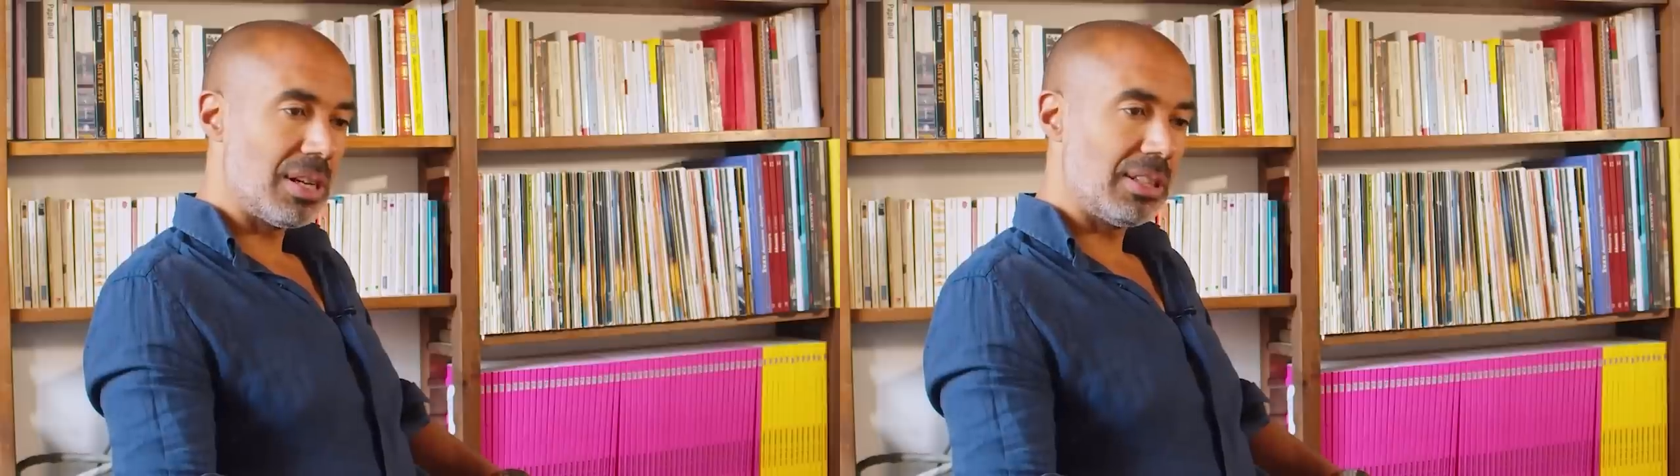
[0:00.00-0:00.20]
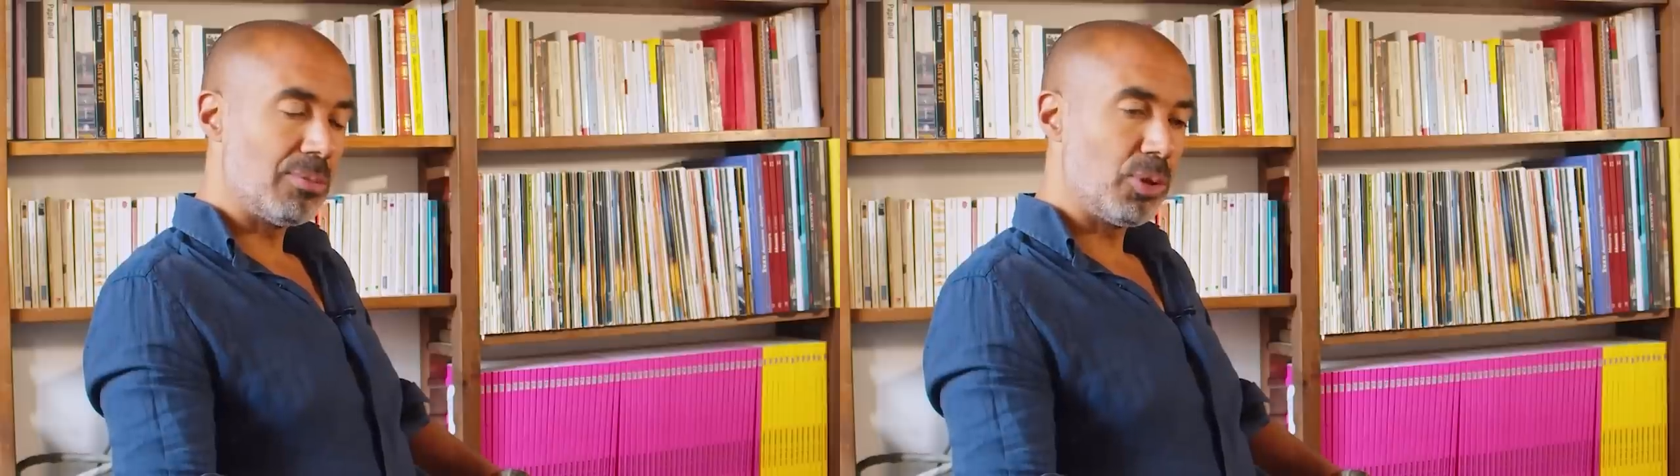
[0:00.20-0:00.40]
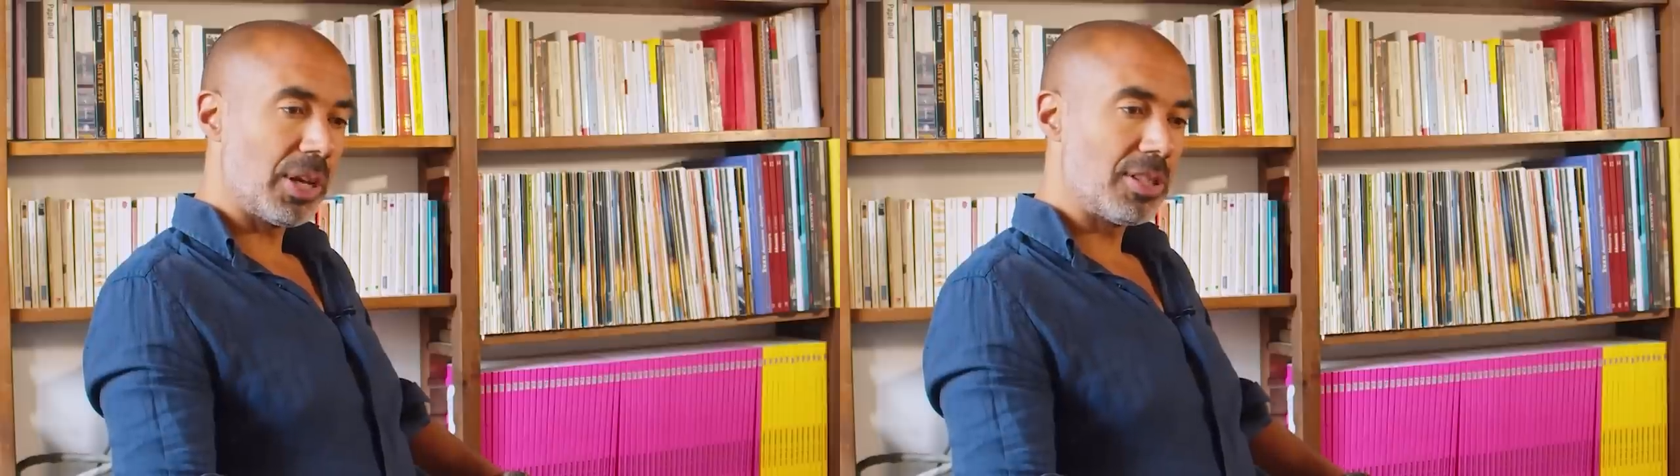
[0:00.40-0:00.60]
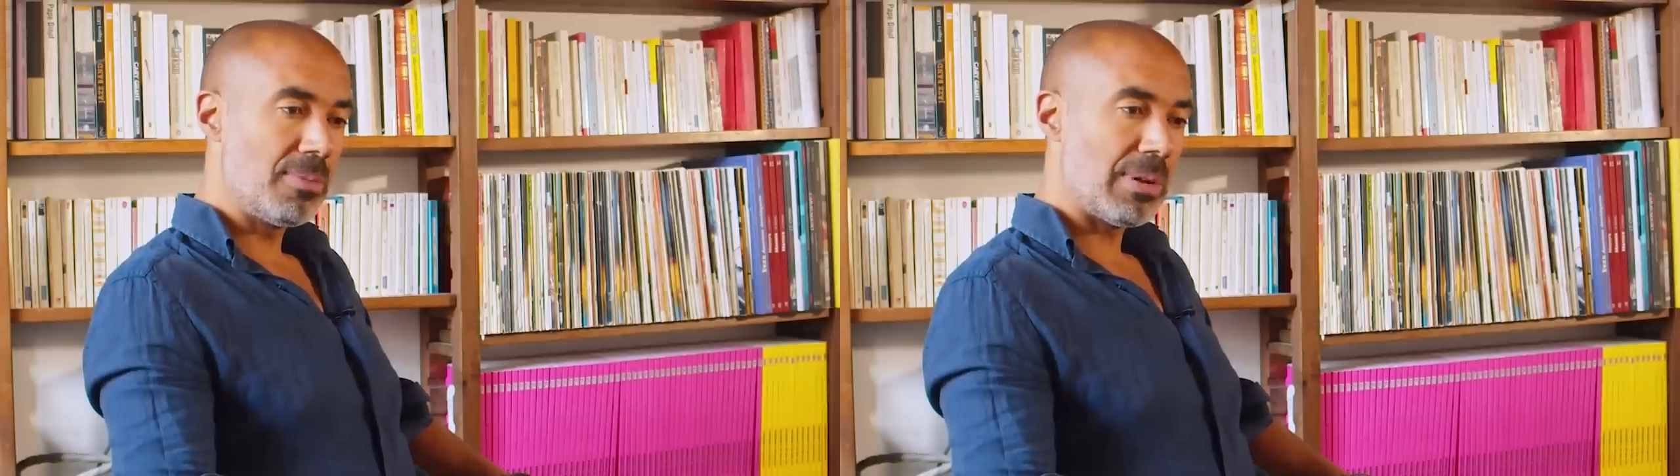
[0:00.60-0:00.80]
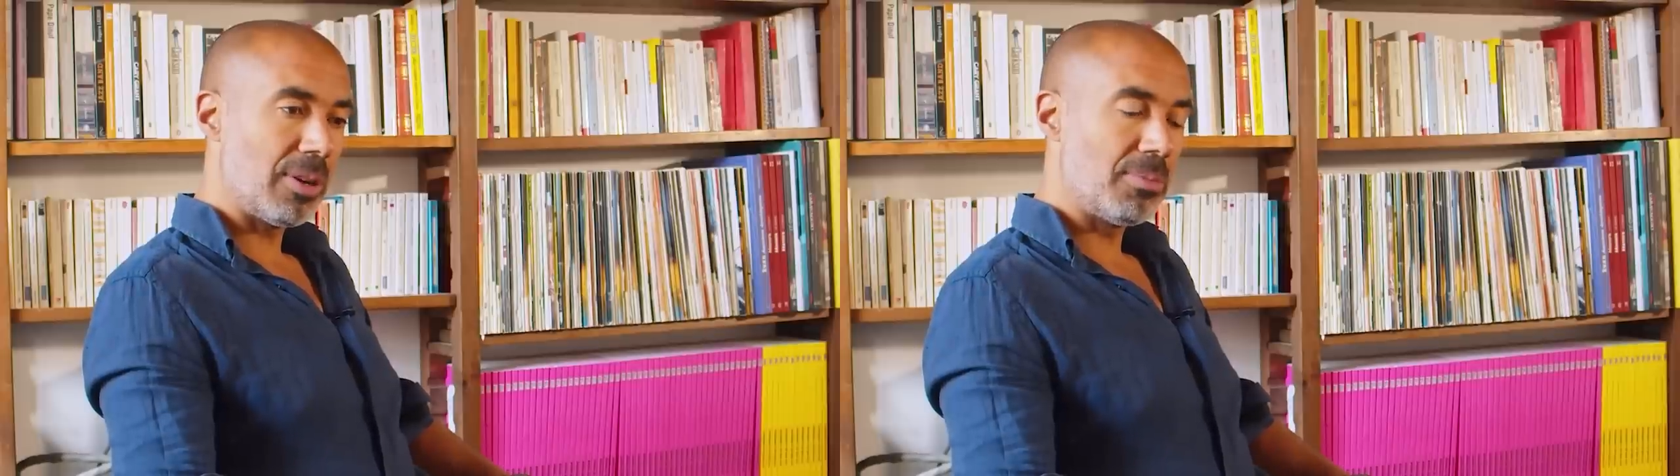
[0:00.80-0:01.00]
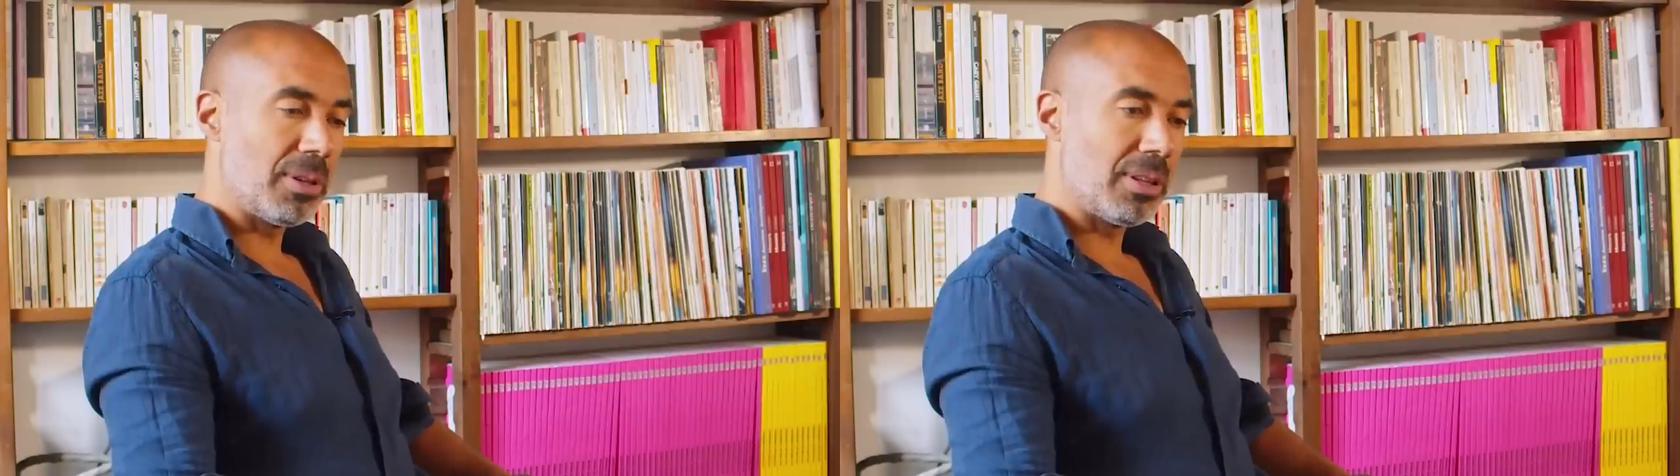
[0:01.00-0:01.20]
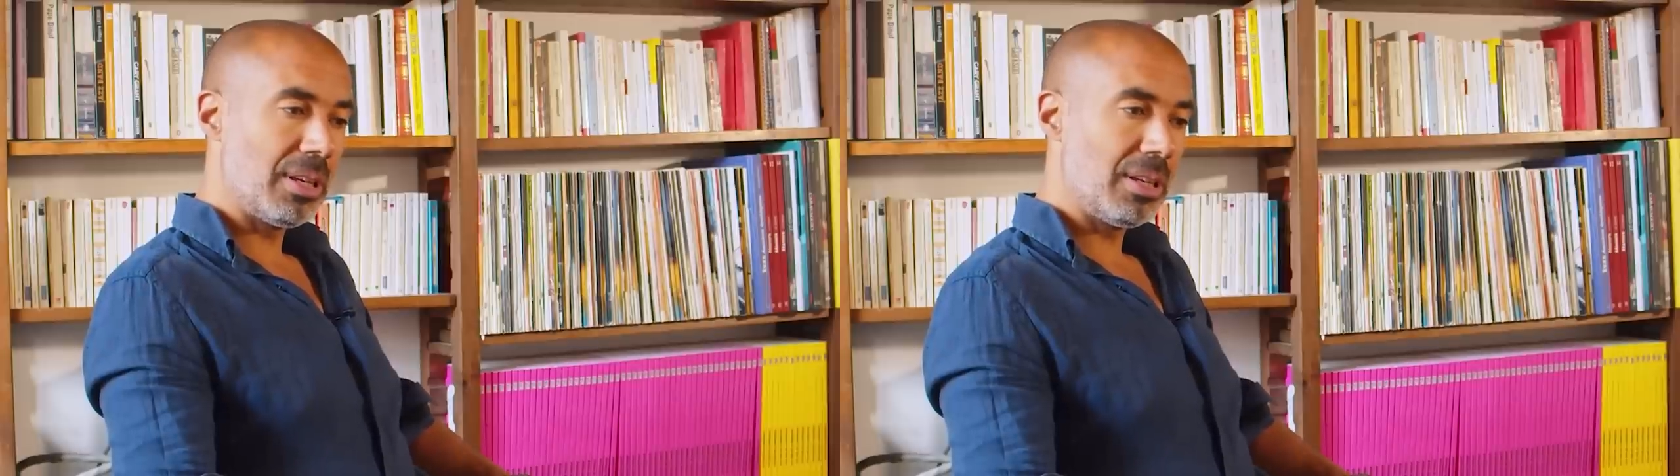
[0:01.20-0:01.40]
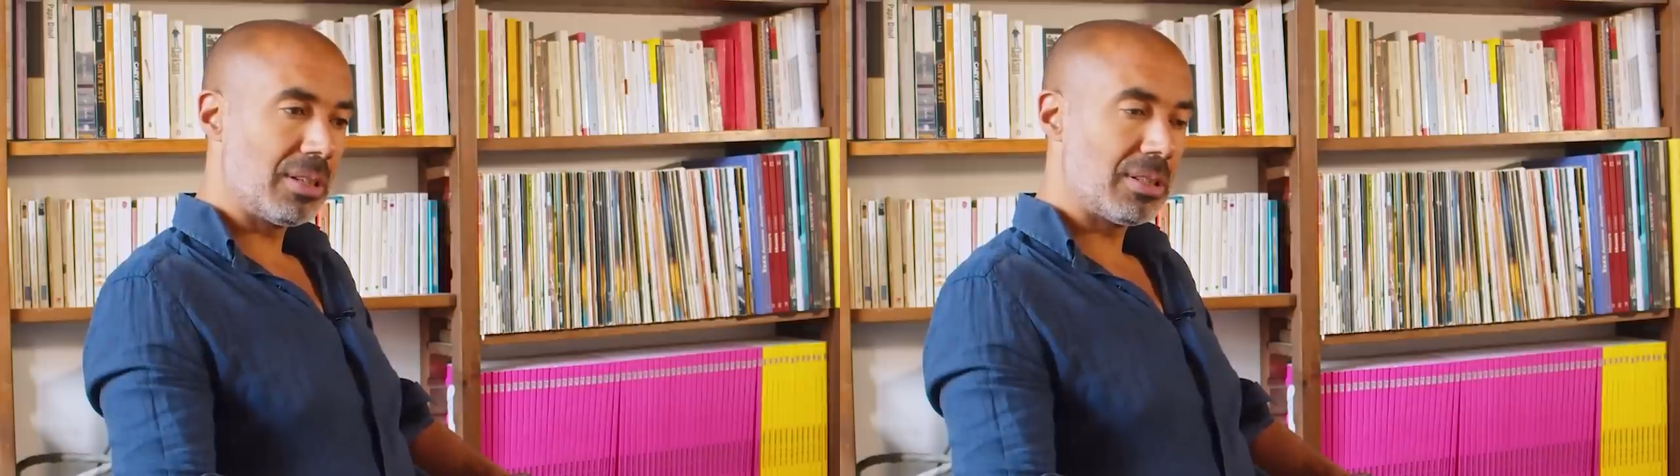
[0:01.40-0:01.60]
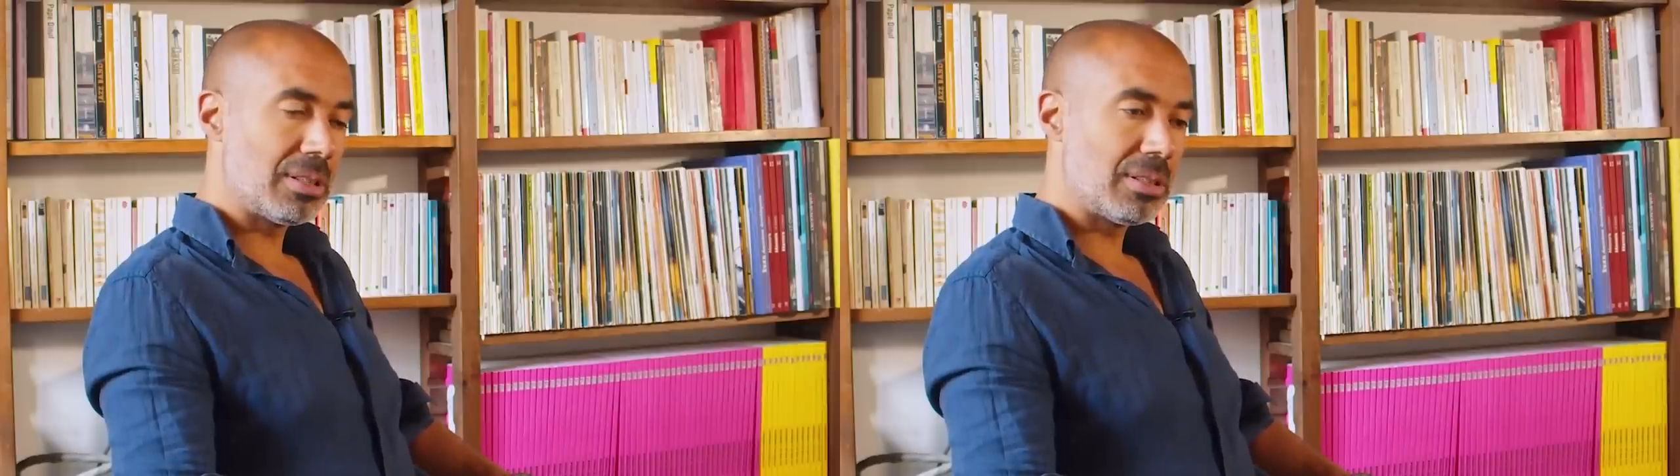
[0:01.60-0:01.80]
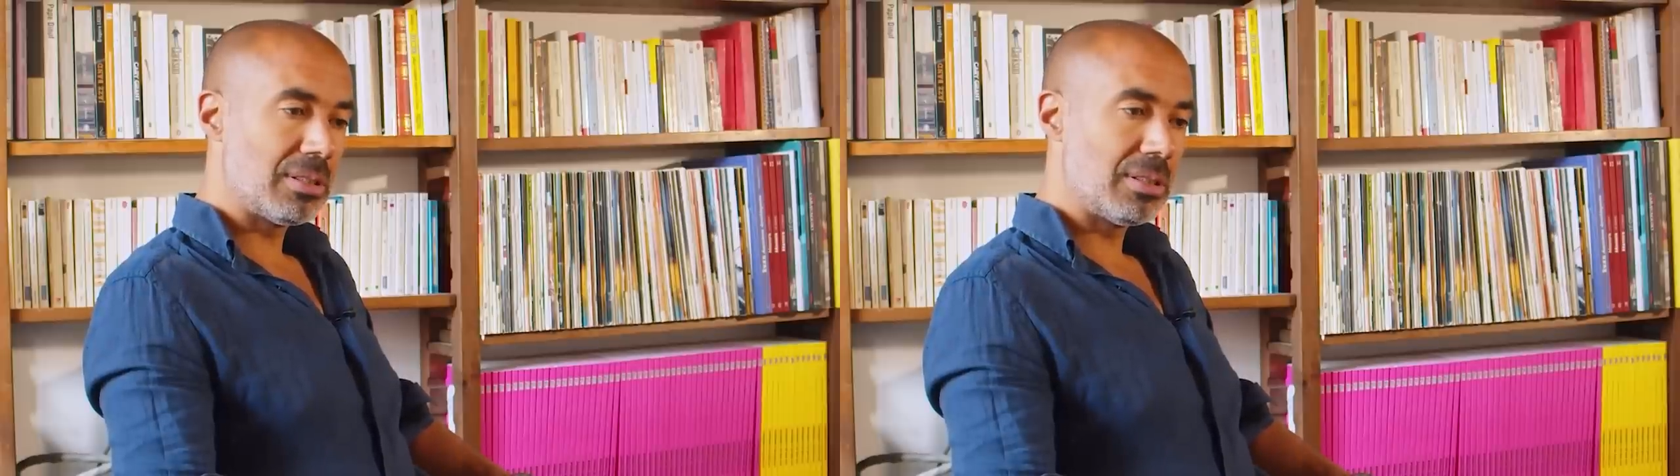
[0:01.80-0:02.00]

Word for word: la démocratie parlementaire euh,